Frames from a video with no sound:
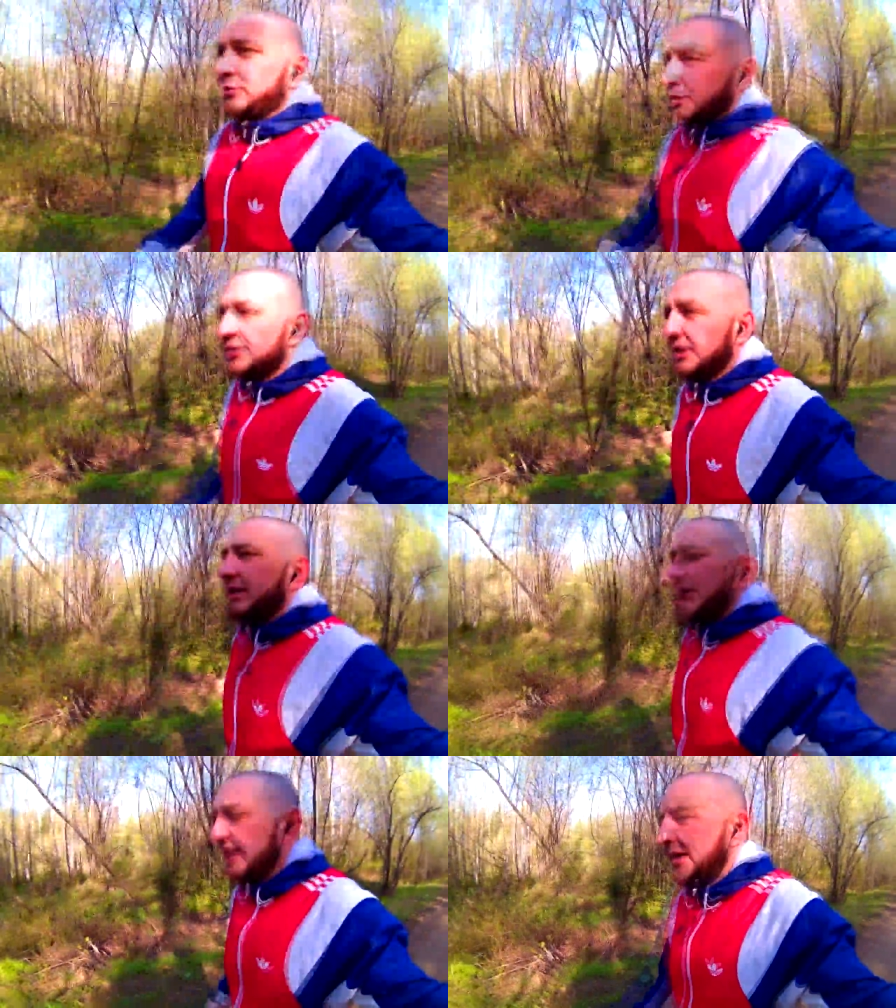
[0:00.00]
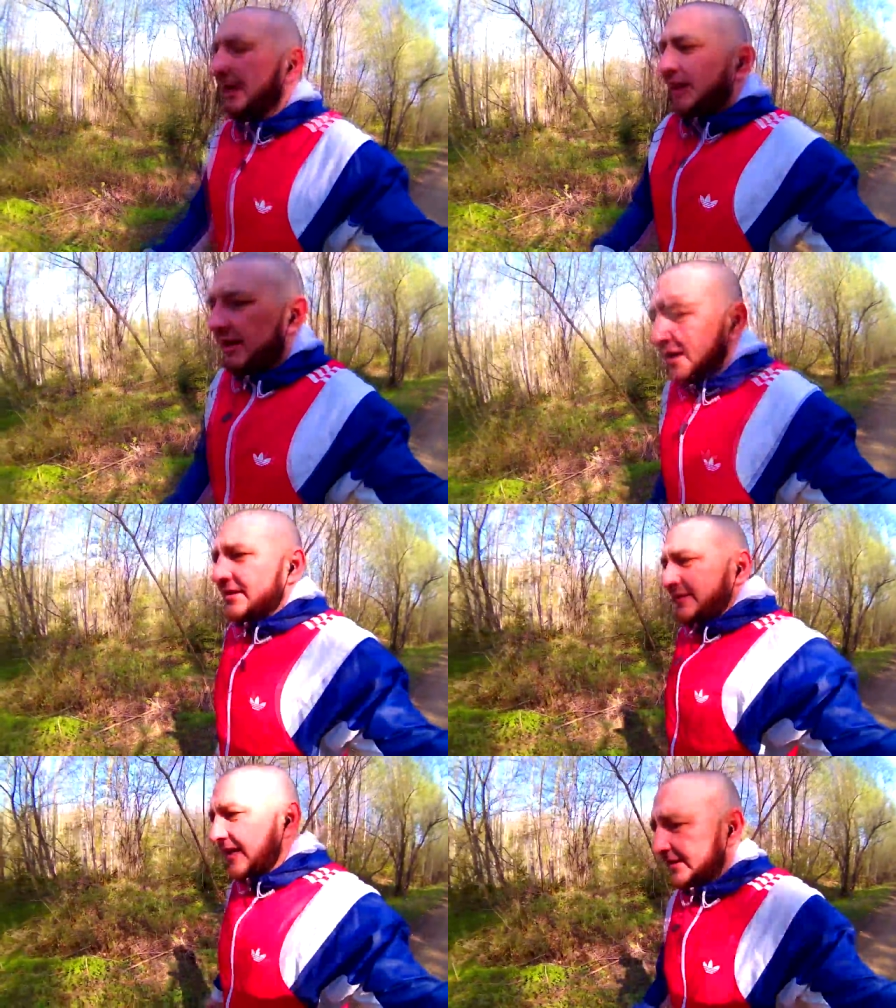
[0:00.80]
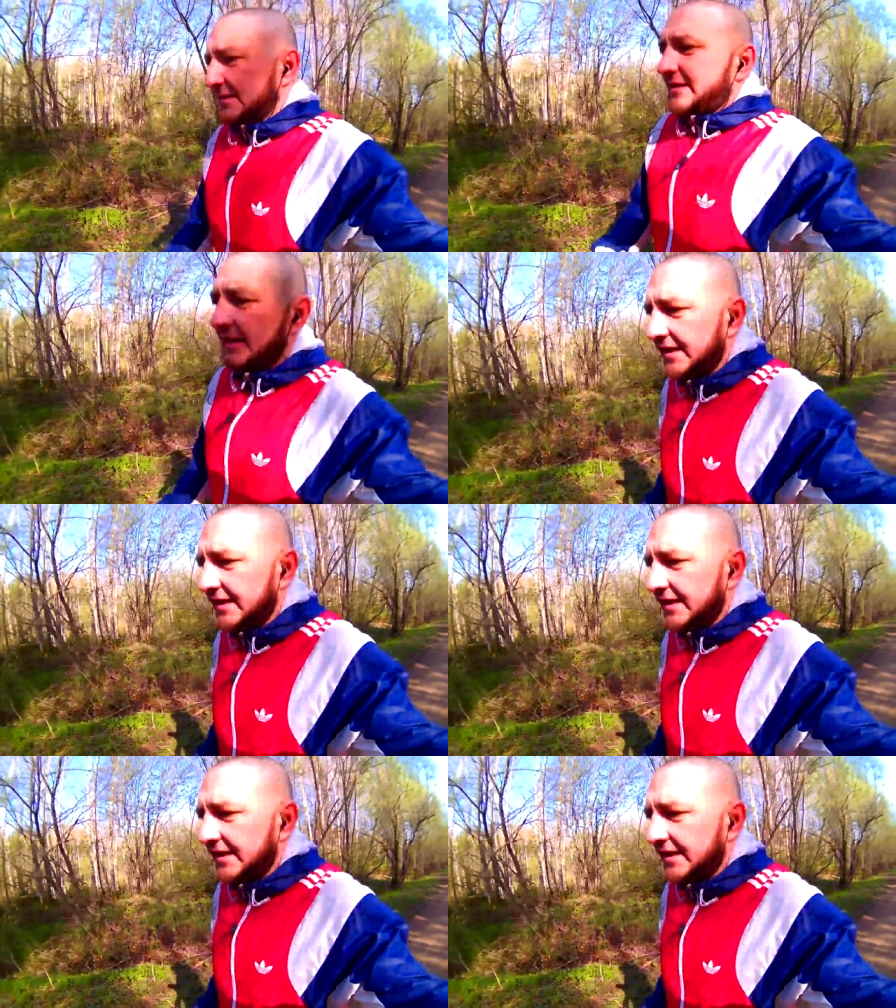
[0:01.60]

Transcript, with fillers: тоже сладость